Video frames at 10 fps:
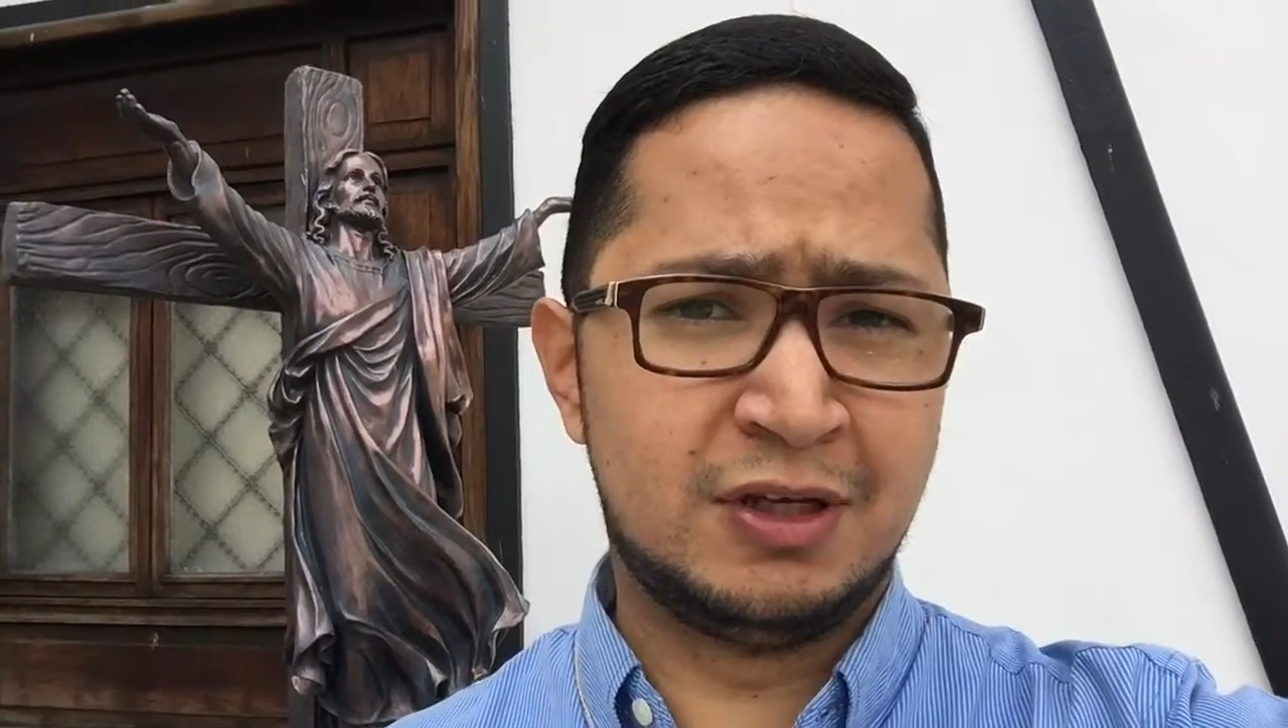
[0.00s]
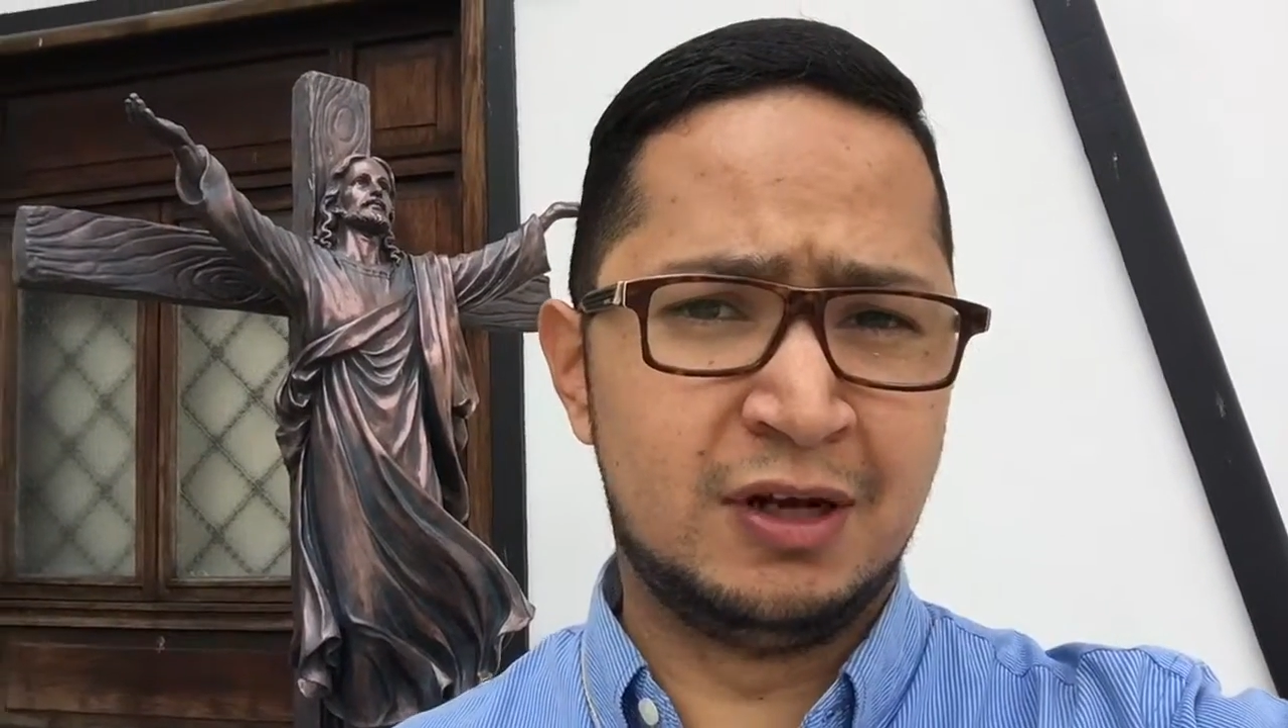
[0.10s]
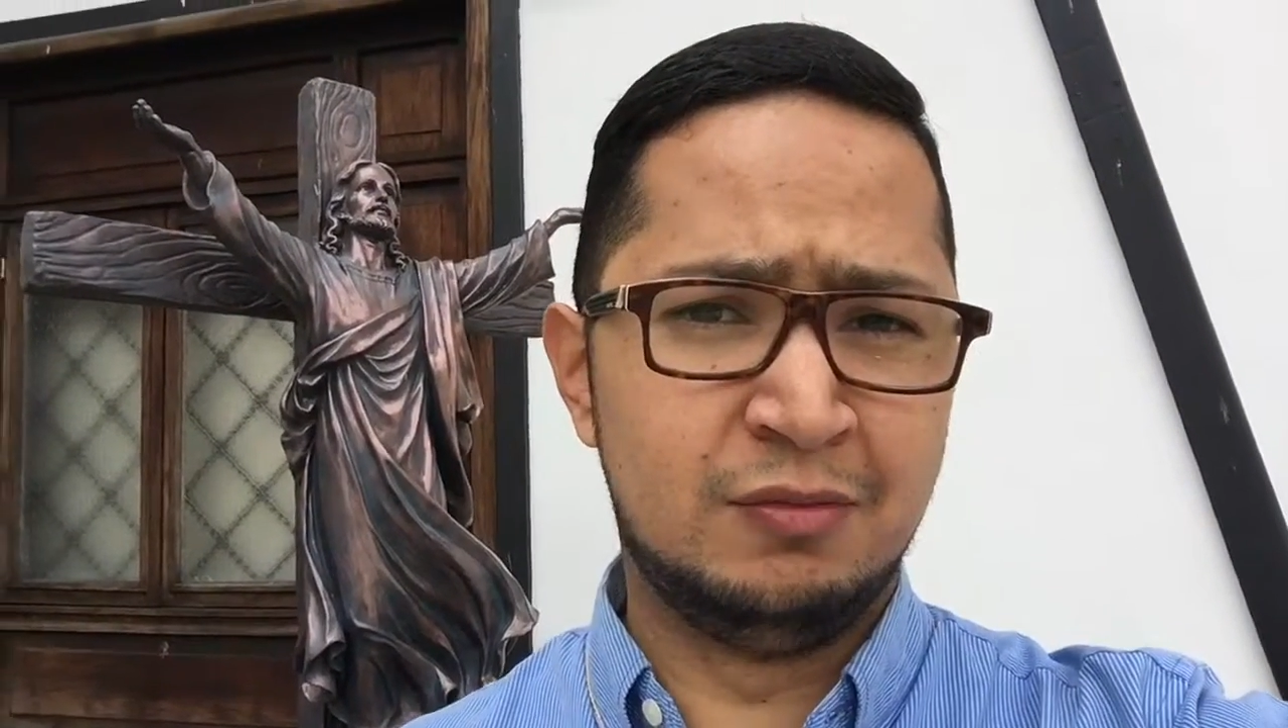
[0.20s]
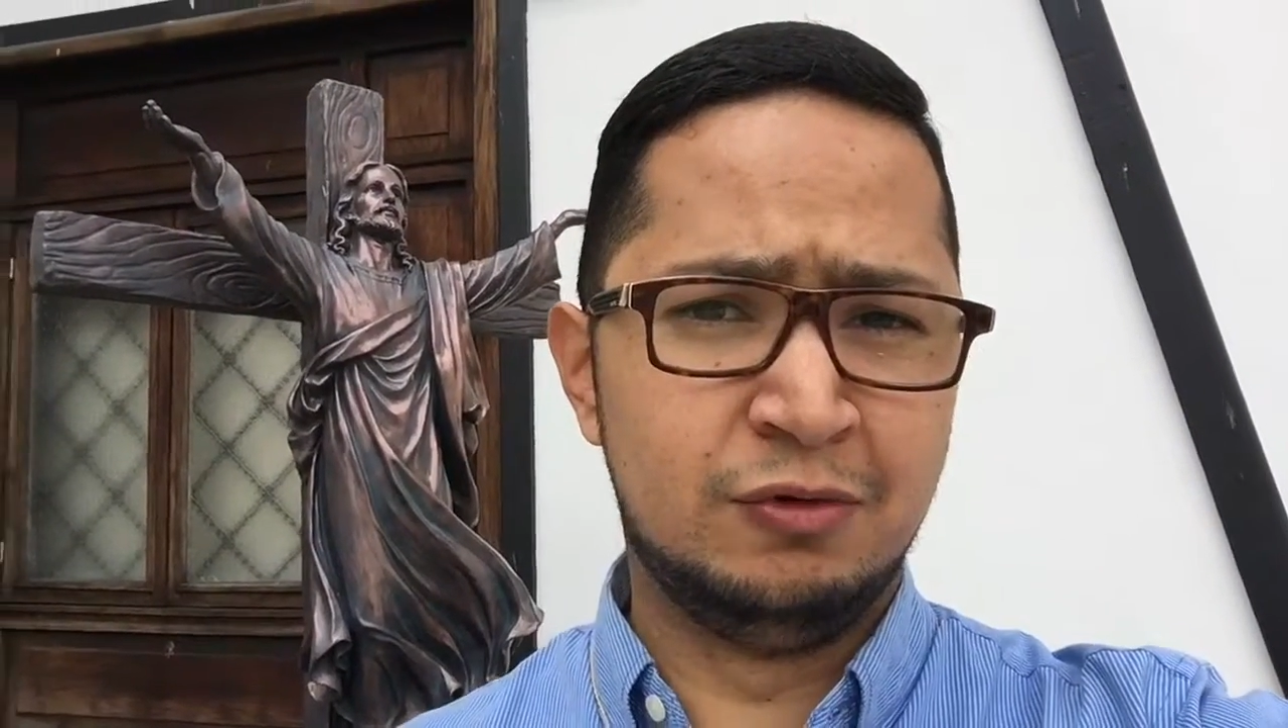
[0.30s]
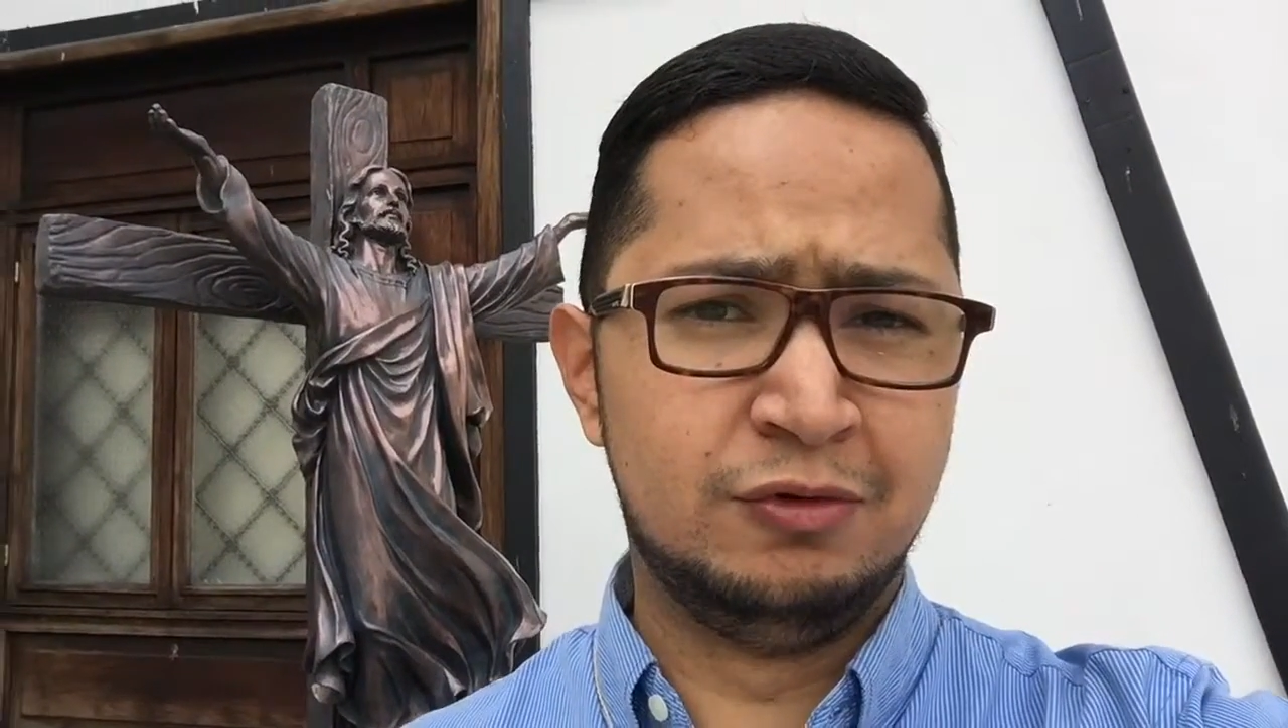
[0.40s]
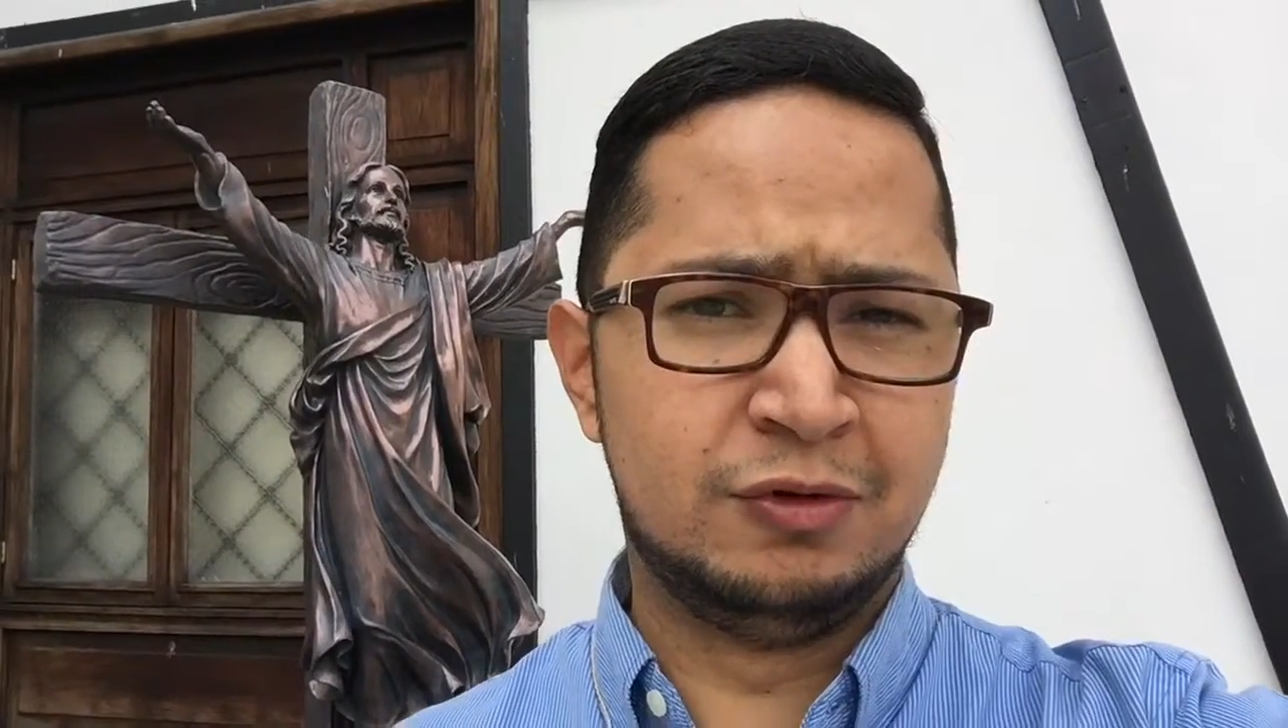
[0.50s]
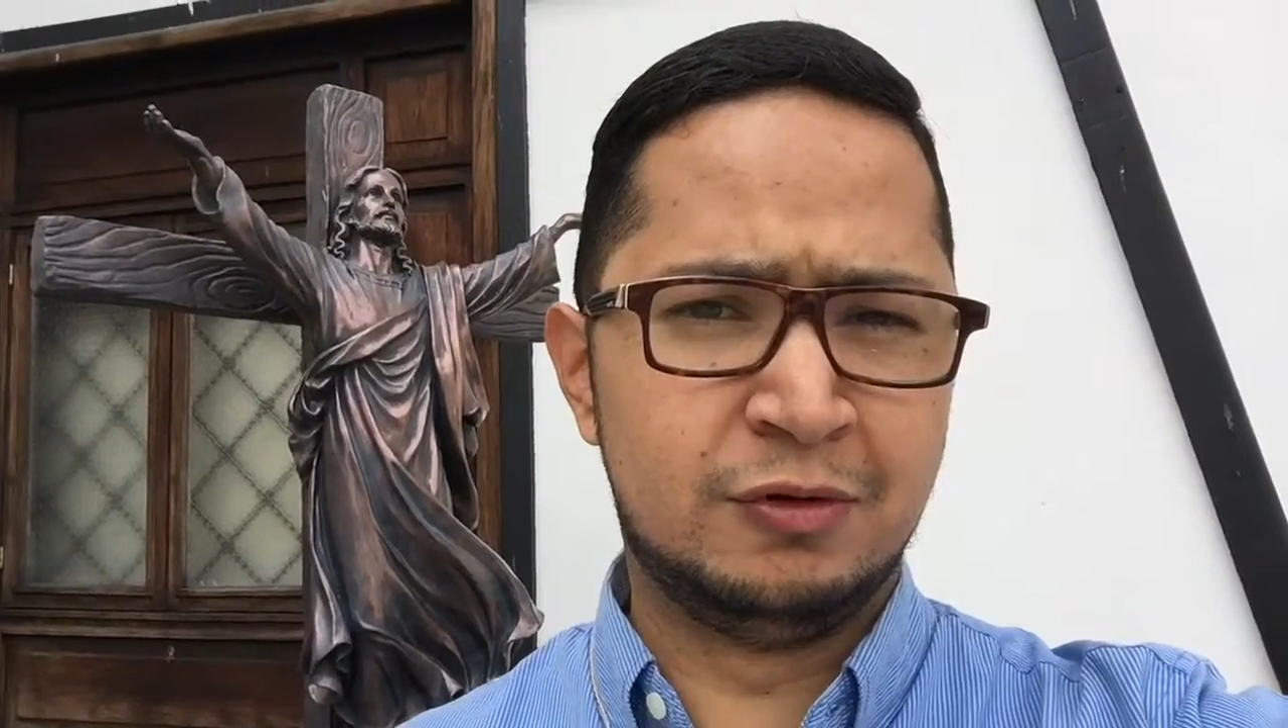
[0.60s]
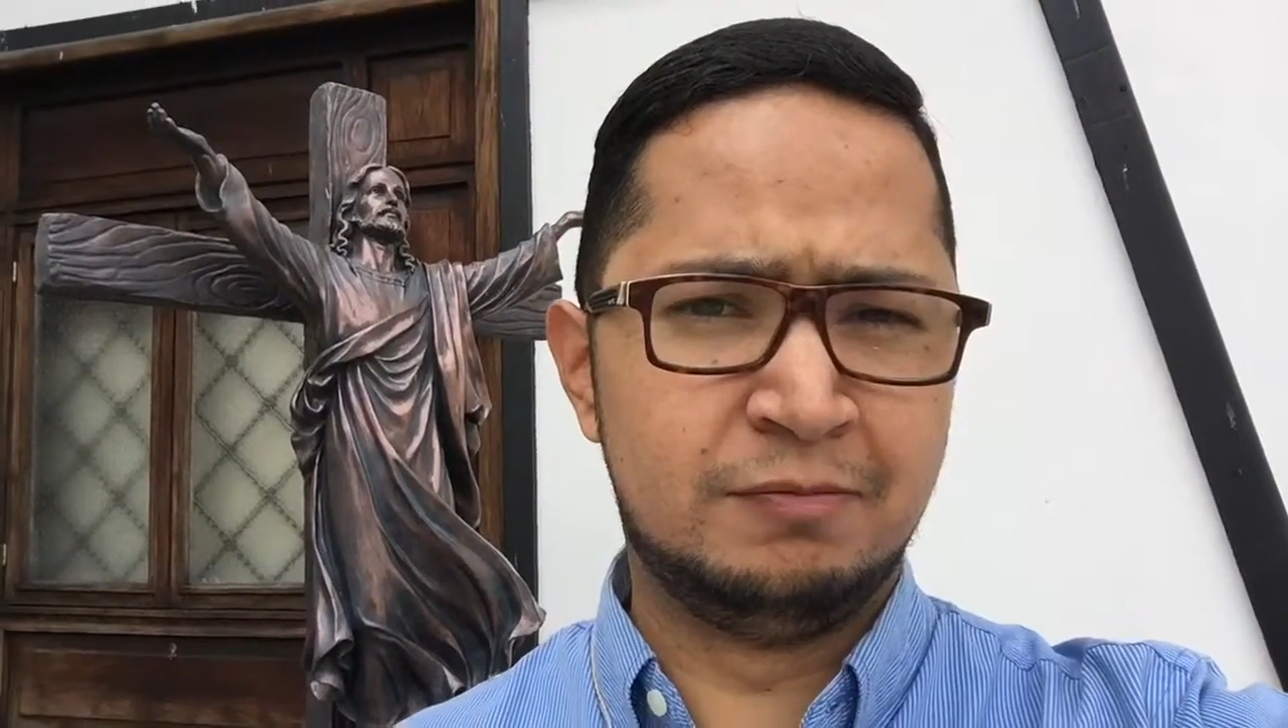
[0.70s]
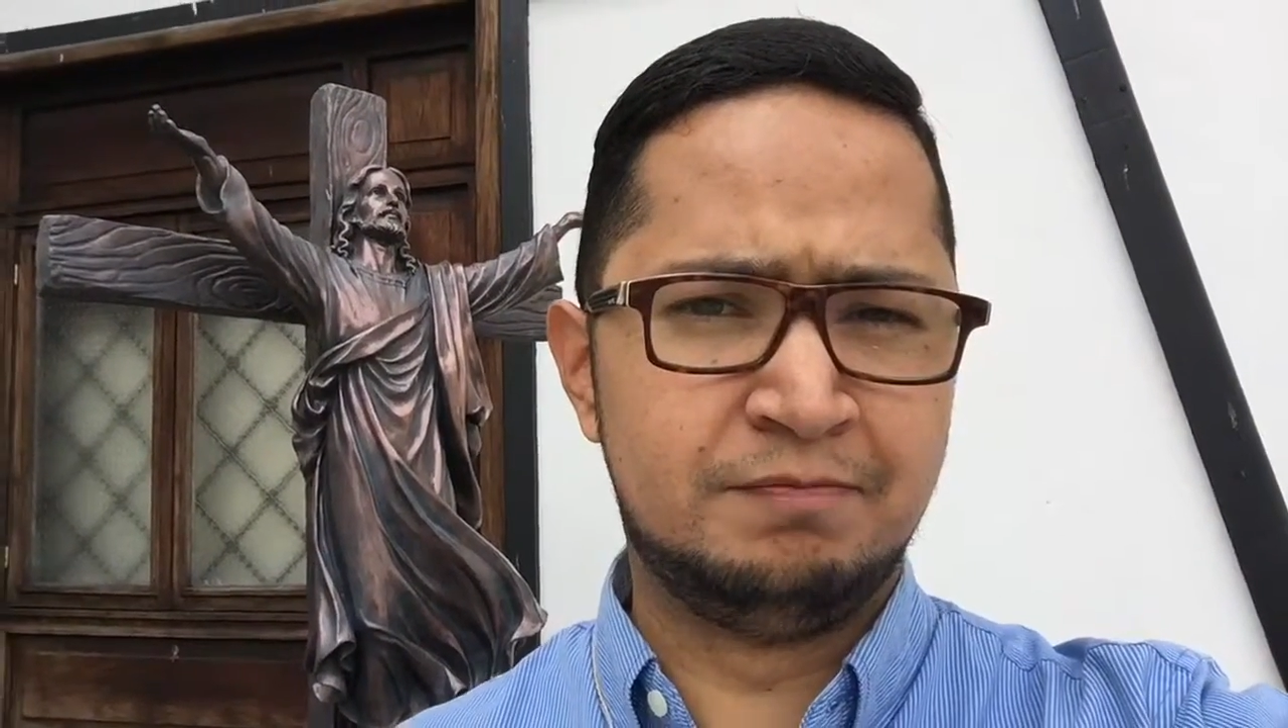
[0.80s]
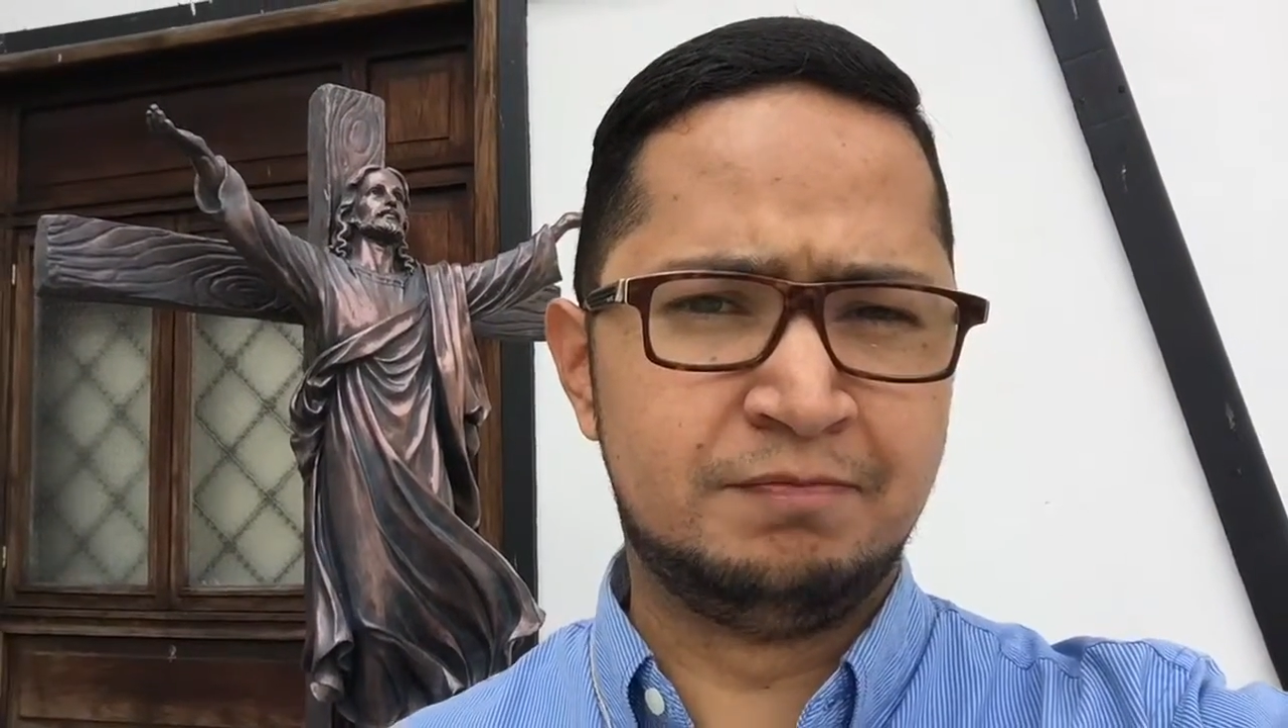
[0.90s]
en el mundo